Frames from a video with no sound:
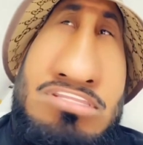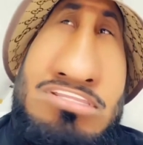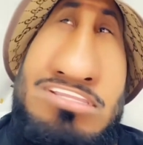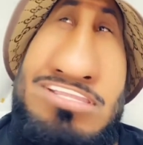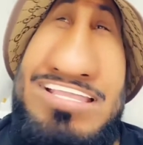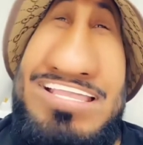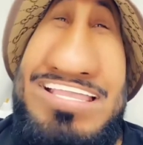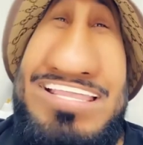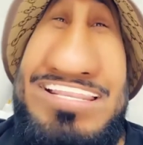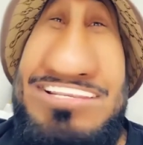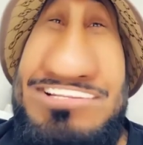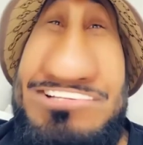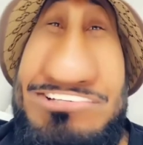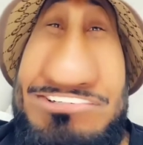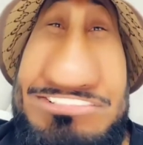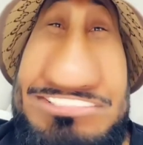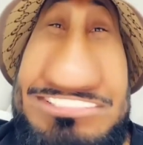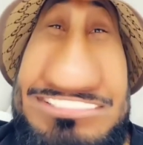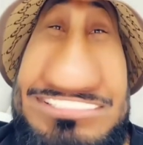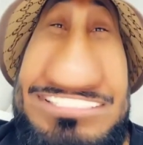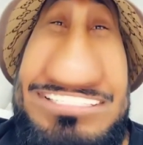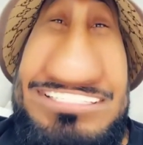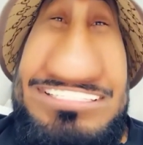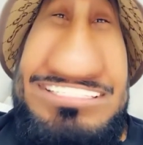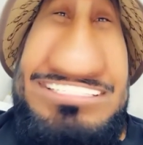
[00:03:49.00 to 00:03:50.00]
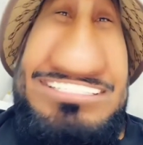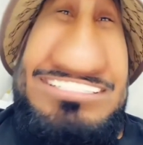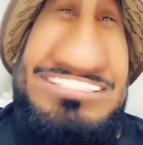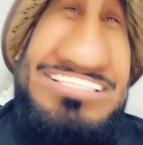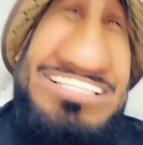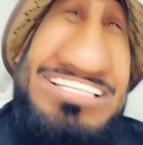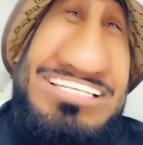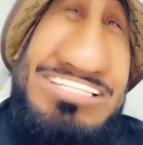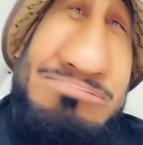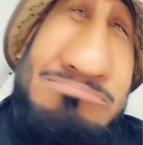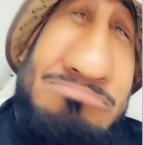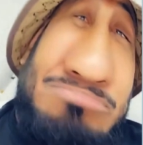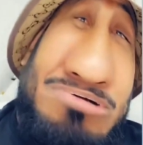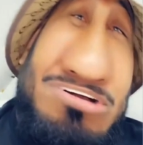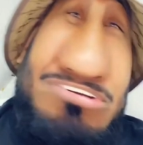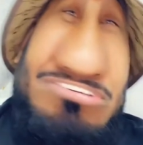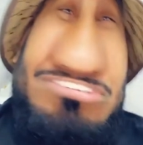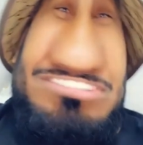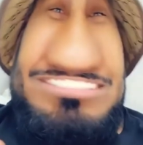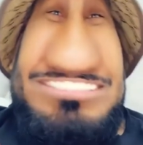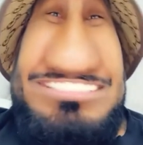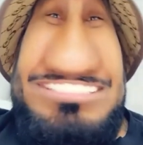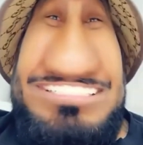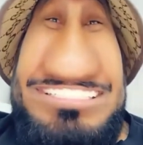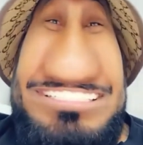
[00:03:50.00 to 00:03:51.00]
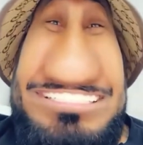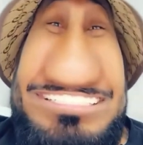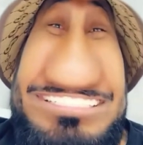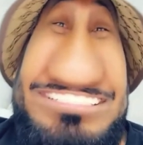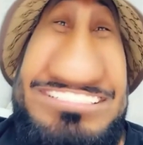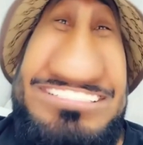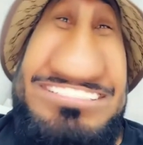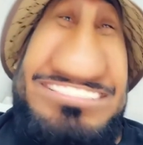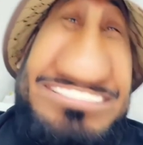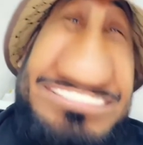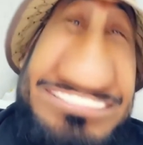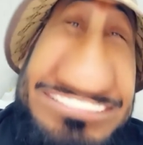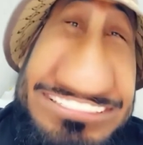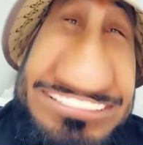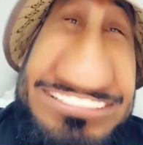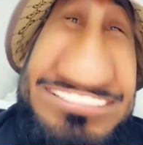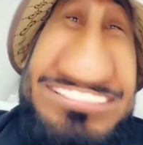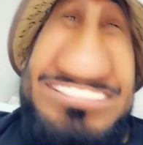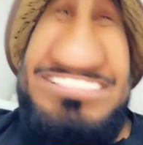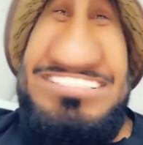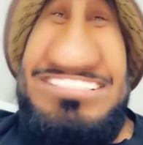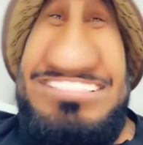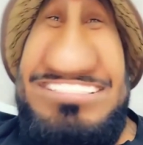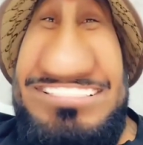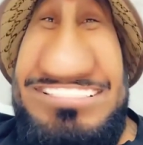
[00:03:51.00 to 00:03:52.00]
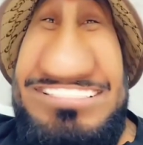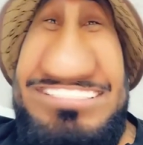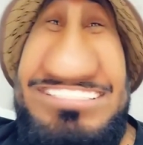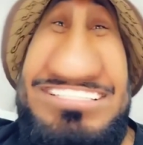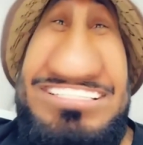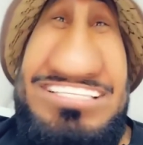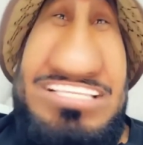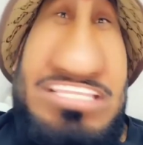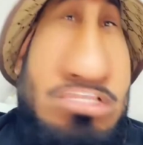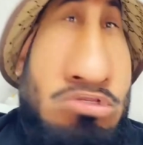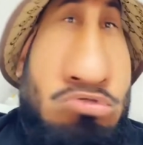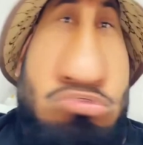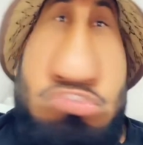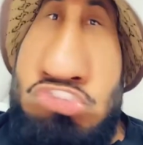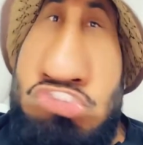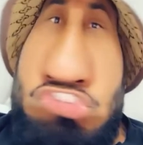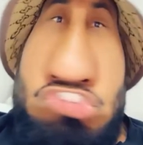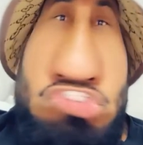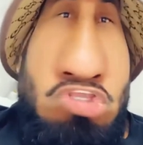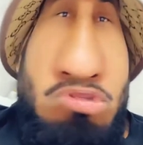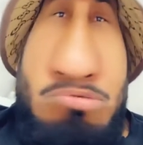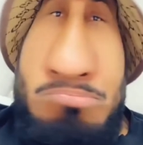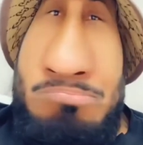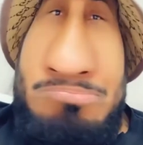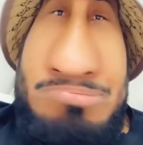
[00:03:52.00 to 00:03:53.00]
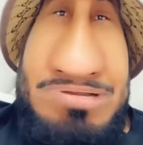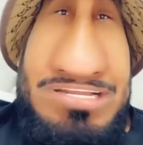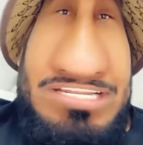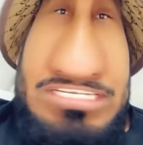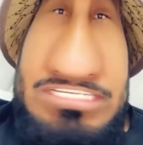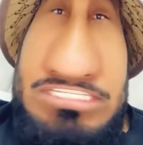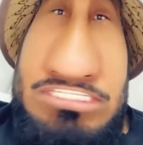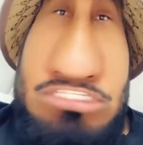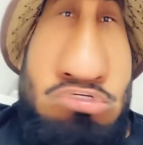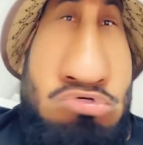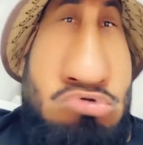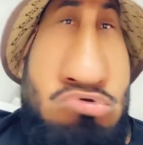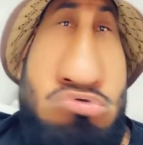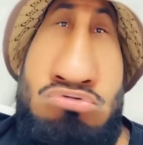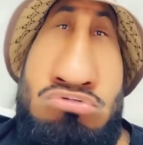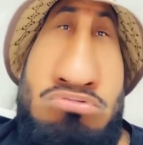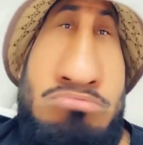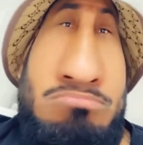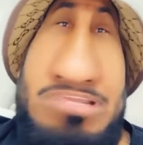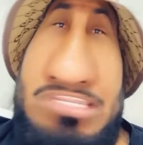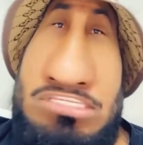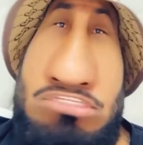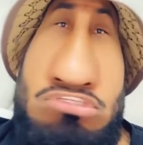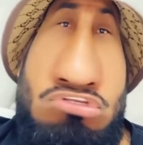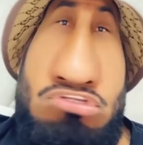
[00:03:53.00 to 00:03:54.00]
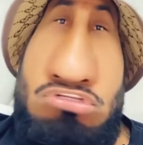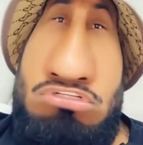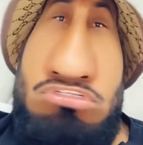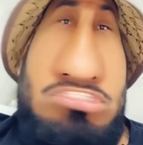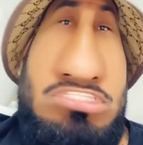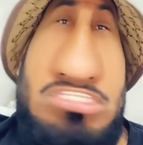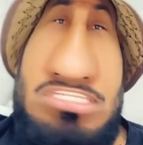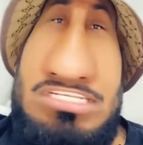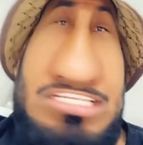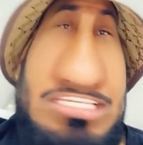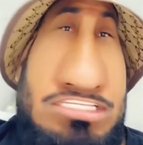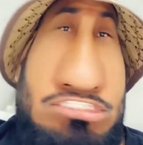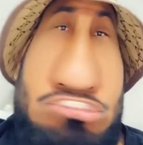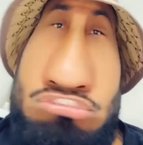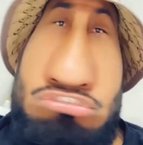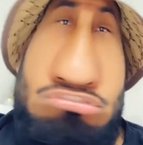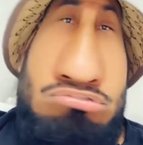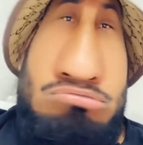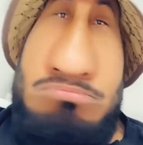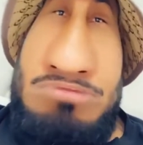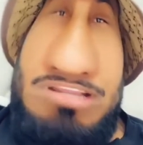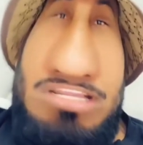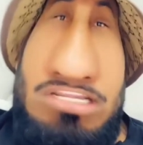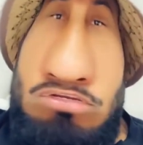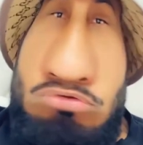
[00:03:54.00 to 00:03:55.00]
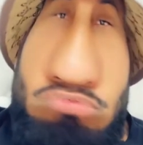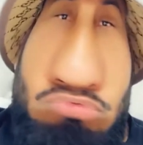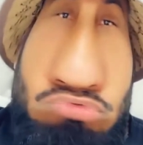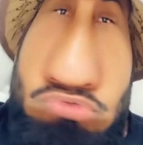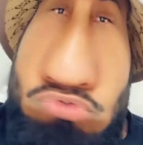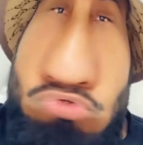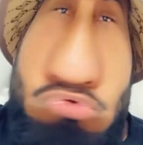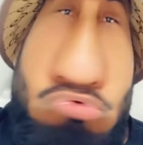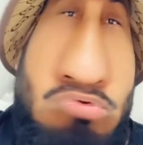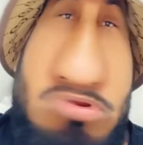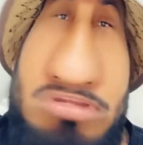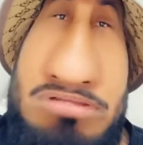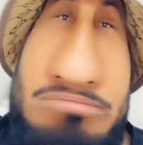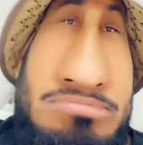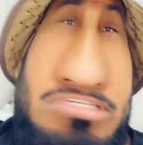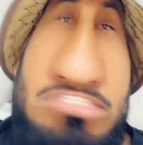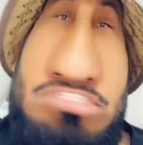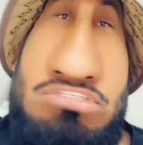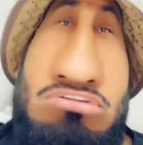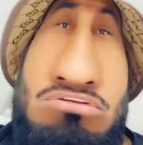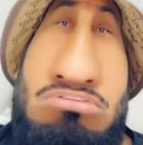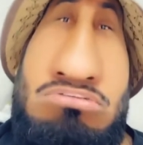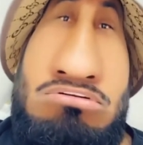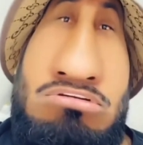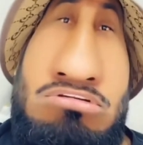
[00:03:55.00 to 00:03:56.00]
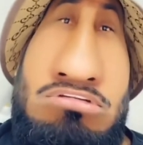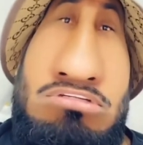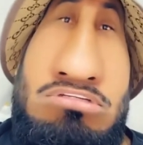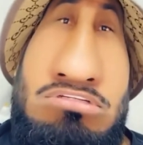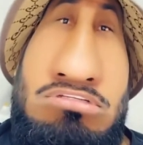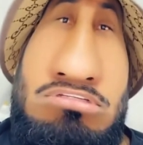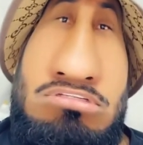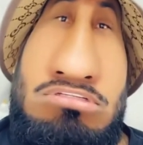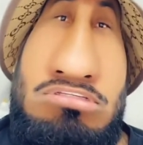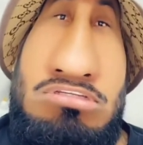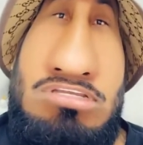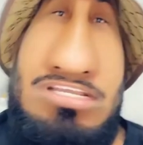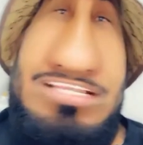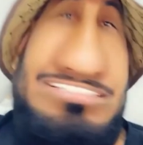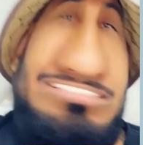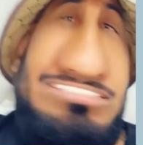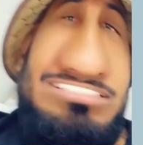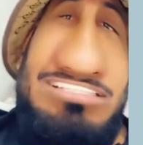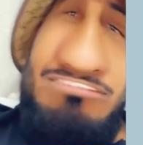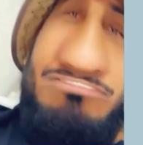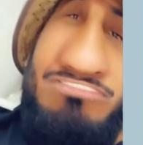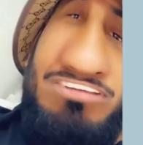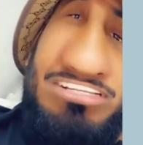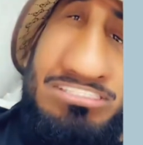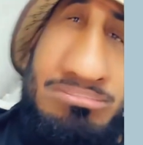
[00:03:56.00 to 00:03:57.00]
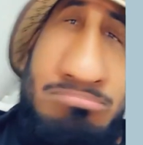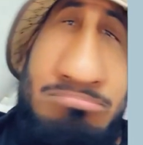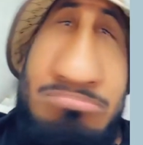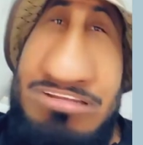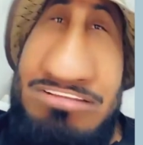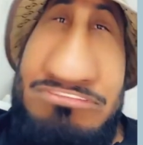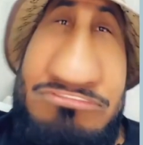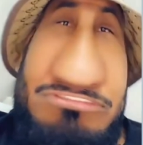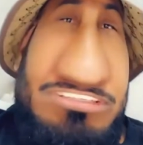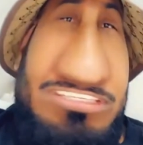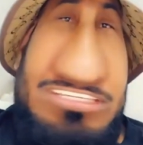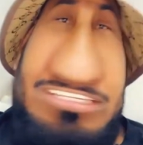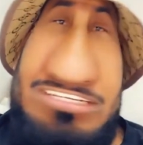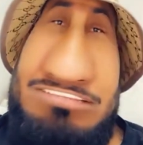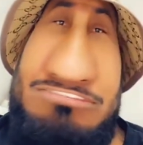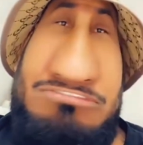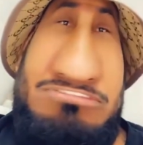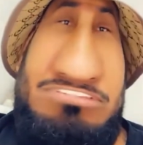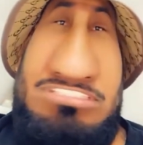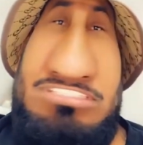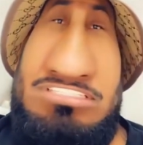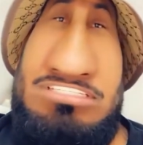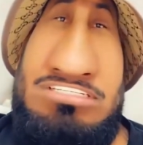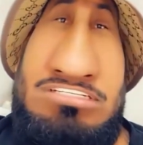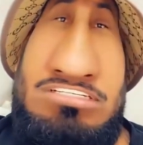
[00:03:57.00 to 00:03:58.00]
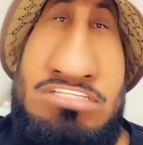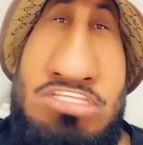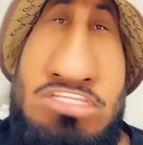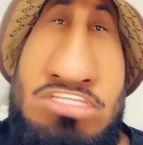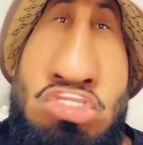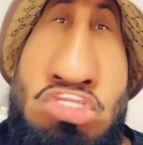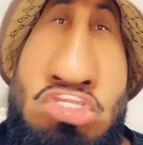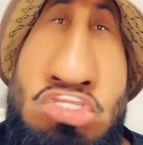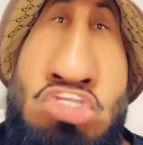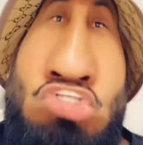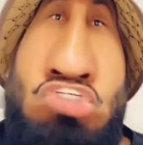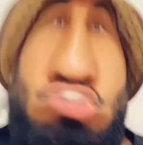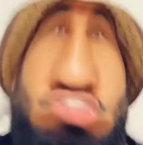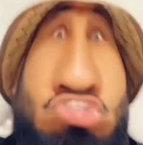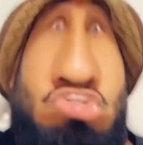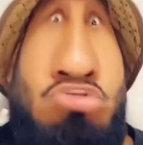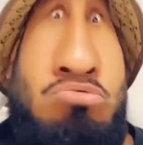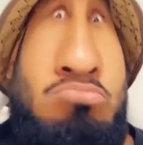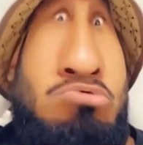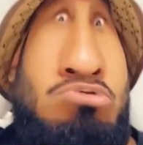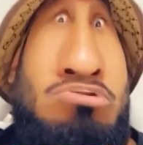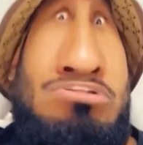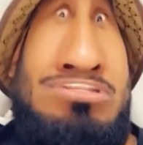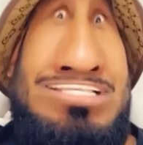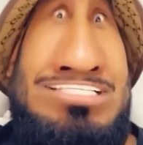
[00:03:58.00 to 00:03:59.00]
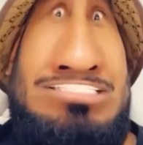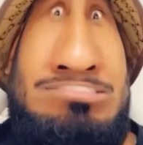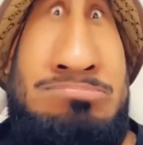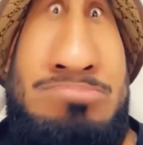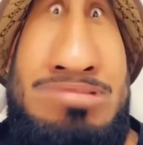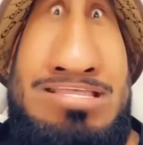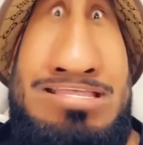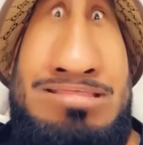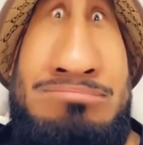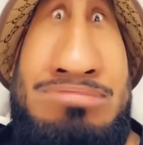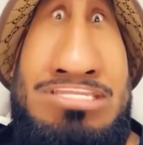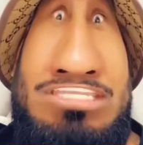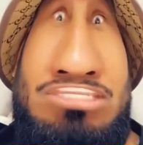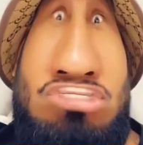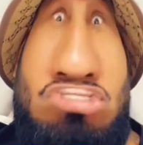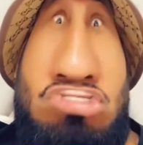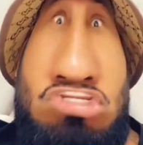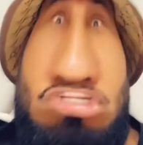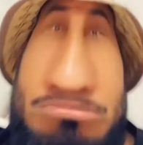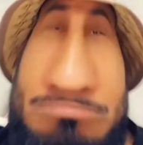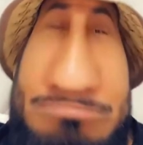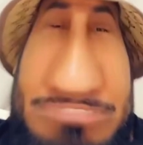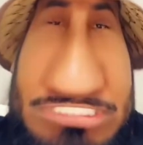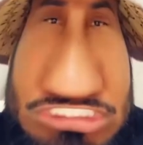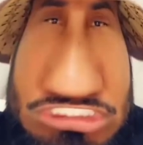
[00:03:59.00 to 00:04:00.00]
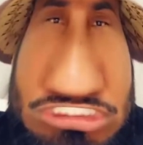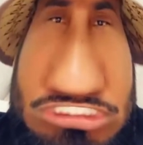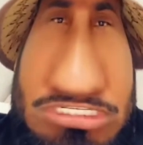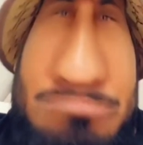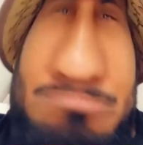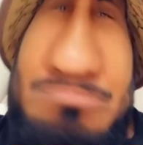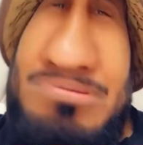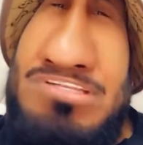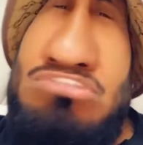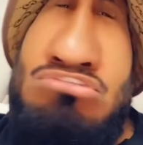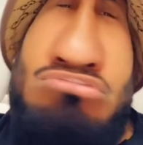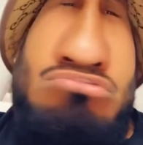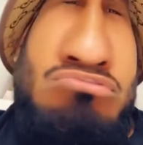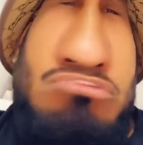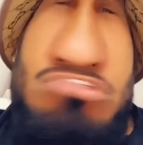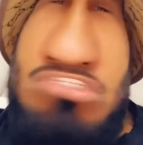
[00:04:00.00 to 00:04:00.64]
elle est enceinte, elle est pas enceinte. Et on s'en bat les couilles, ma gueule. T'es là, tu me racontes quoi, ma gueule Ah, ça va te baffer à la finale. Je te menace pas, ma gueule, mais je sais pas, tu,